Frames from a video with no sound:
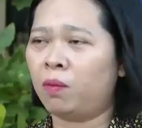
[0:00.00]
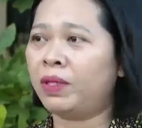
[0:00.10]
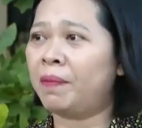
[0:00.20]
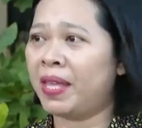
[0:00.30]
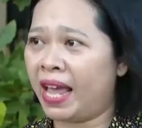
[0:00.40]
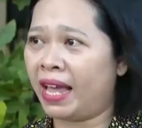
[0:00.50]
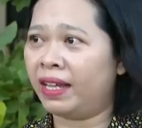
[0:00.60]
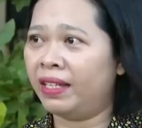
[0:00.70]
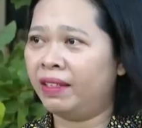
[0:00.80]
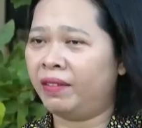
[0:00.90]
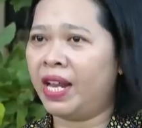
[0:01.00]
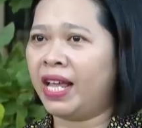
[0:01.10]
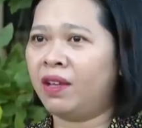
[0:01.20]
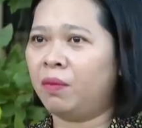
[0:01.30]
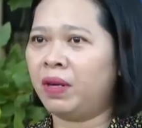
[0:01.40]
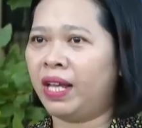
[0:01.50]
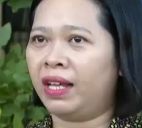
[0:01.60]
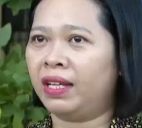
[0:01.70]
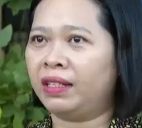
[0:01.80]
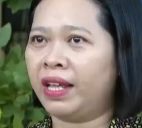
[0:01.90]
cùng tham gia, vì đây cũng
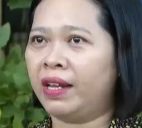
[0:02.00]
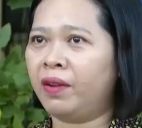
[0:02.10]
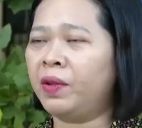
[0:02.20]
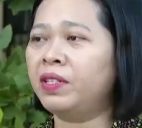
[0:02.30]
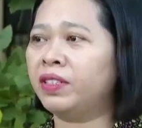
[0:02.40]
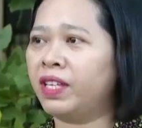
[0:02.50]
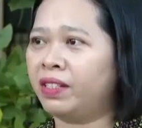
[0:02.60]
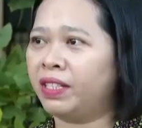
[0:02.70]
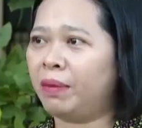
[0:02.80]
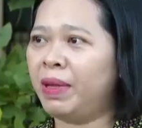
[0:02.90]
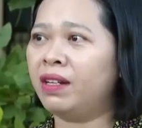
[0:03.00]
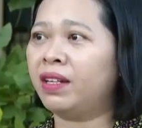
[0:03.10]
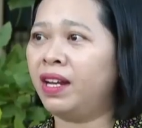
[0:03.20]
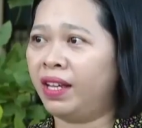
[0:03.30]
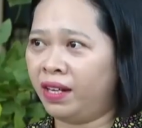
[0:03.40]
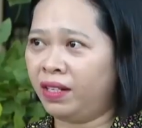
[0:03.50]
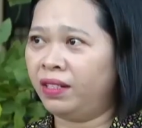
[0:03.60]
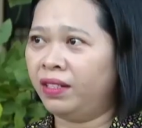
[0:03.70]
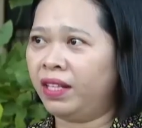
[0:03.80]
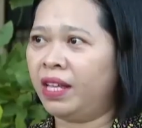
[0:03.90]
là để nói được cho người ta biết được cái lợi ích
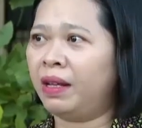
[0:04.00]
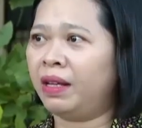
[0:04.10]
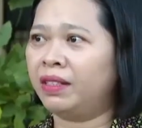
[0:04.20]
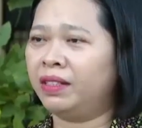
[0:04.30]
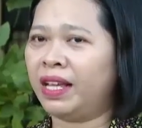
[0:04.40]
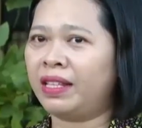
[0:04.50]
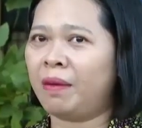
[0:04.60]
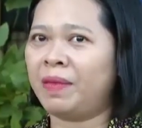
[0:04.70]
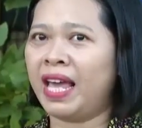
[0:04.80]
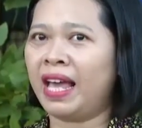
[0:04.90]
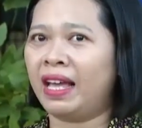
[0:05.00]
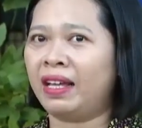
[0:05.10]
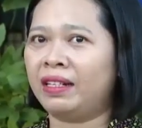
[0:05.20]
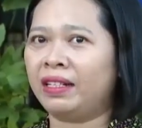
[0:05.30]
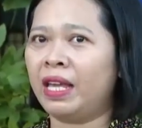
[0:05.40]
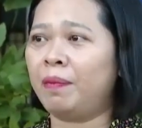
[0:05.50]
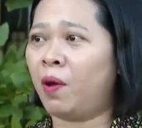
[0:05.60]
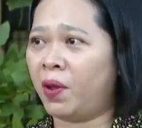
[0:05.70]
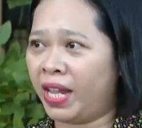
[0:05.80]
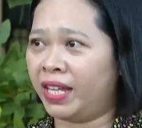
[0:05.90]
khi là người ta tham gia cái
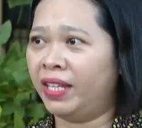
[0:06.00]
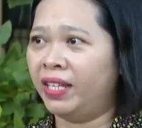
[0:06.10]
hiệp hội này.